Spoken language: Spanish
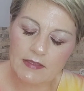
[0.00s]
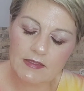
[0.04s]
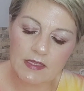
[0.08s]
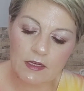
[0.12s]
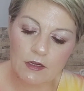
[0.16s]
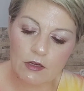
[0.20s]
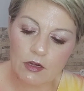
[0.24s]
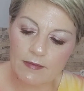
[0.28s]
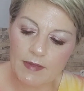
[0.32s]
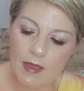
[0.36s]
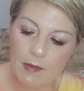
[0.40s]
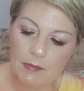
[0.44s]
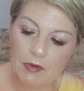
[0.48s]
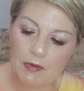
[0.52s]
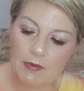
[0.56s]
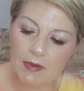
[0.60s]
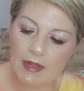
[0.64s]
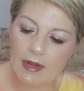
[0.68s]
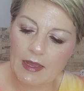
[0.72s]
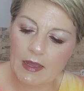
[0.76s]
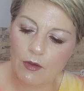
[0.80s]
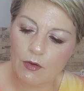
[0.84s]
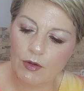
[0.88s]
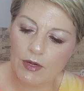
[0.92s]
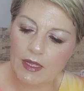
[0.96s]
este no lo voy a
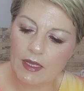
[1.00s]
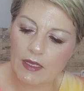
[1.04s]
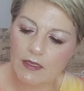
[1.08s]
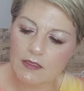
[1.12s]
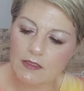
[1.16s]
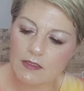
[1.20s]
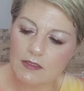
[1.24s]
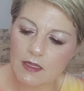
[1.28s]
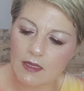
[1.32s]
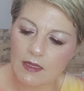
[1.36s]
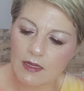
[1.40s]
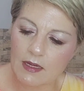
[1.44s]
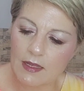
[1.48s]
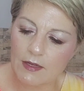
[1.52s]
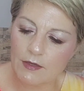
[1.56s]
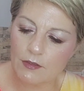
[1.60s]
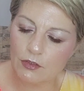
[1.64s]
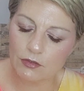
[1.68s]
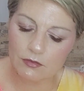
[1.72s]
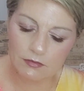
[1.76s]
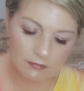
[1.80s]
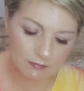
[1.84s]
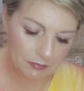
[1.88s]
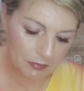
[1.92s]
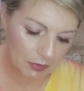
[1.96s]
probar ahora, está
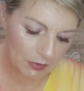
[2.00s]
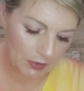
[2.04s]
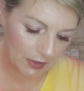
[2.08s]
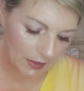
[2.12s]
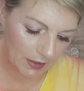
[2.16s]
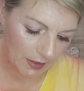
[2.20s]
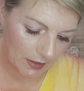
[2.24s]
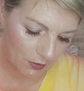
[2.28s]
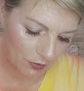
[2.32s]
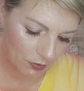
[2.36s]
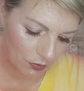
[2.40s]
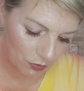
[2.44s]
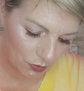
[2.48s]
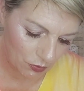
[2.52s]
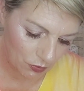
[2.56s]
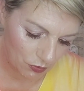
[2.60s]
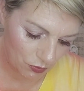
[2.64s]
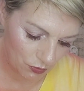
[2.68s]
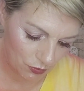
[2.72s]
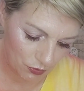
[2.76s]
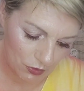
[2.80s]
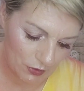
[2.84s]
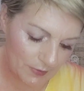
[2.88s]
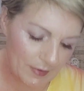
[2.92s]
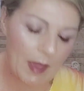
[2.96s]
claro, porque no,
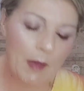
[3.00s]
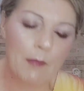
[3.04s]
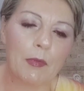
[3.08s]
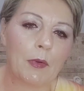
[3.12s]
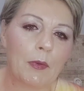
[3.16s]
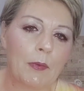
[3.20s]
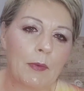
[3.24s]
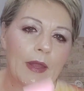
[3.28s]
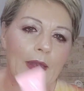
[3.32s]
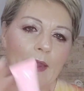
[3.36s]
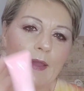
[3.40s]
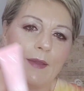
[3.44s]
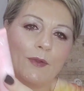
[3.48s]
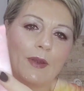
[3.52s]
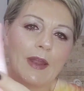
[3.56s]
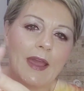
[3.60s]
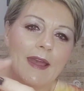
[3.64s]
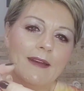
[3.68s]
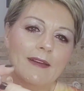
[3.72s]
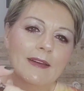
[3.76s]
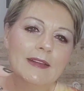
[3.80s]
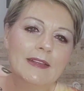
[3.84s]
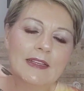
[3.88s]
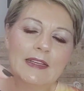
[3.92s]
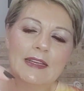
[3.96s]
lo voy a probar
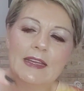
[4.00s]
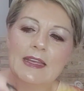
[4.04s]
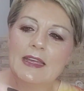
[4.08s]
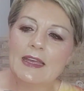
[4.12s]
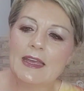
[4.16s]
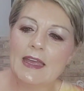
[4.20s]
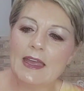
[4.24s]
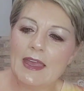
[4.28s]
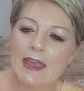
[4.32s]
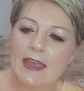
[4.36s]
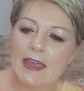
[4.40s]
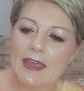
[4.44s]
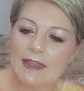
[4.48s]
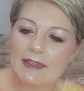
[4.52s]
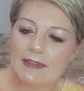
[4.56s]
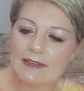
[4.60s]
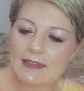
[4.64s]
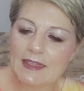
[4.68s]
ahora. Eh,